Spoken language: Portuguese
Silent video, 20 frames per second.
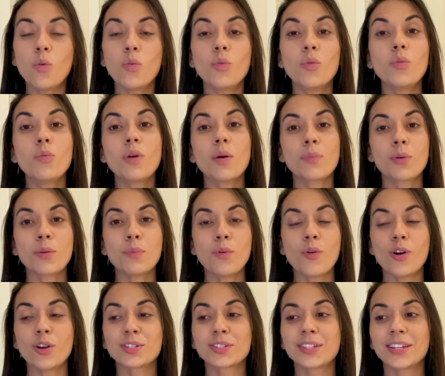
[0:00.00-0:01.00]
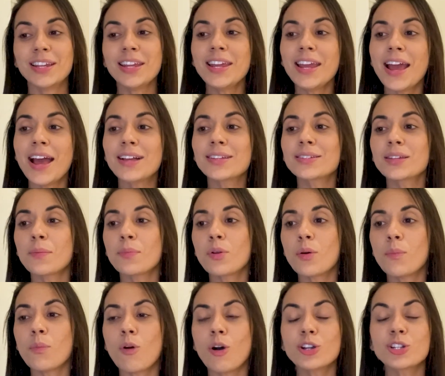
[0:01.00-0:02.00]
com uma proposta. E essa
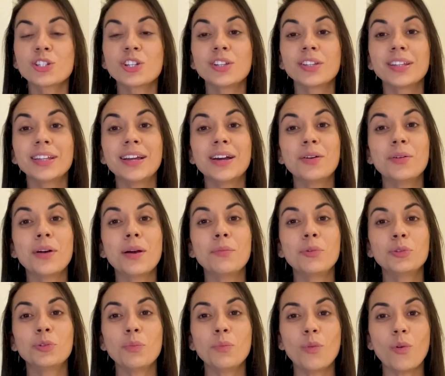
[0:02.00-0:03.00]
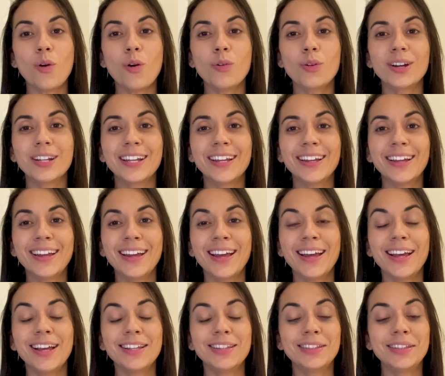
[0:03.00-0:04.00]
proposta não é muito boa, né?
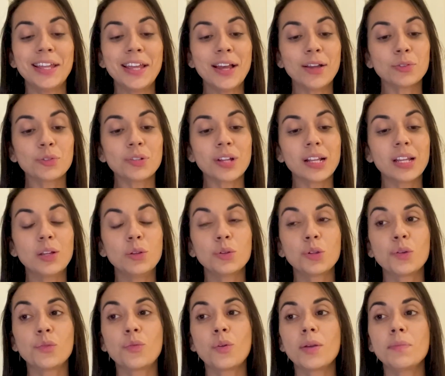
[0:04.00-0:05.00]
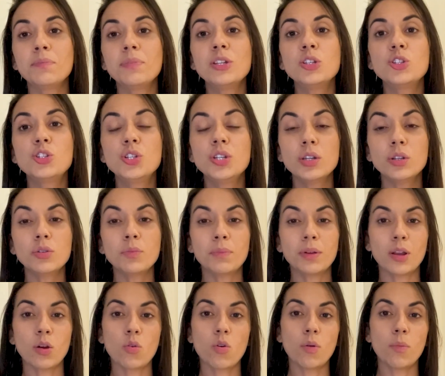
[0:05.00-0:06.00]
Dentro daquilo que foi pedido
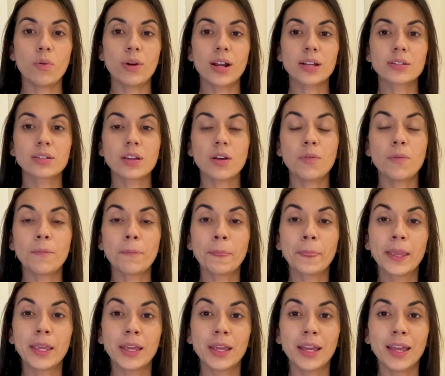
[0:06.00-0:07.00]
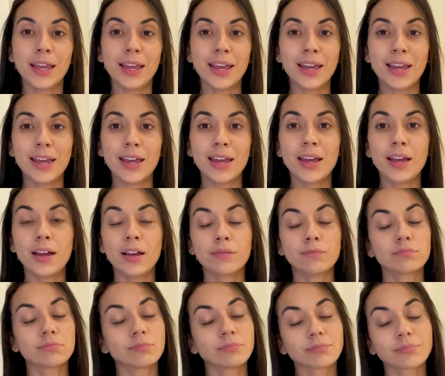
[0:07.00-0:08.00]
pela corporação, é,
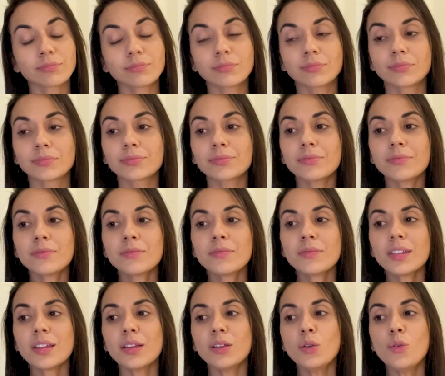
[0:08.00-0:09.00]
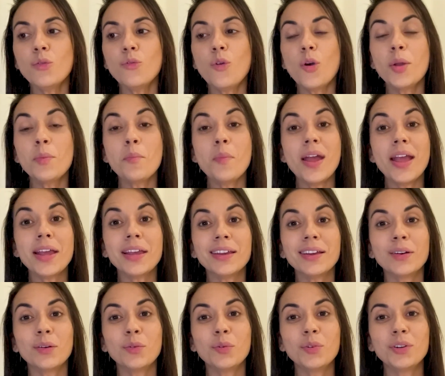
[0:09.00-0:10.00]
não foi
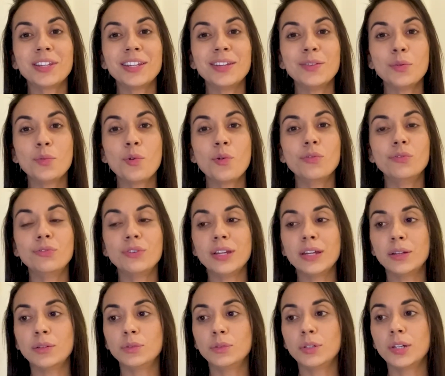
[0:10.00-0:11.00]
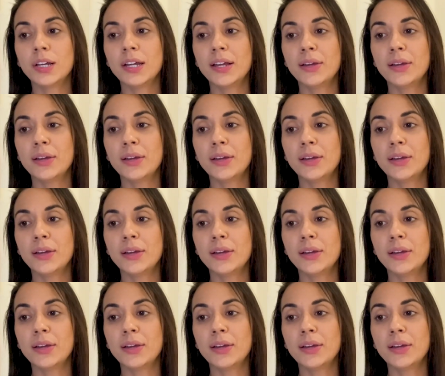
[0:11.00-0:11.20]
bem o que o governo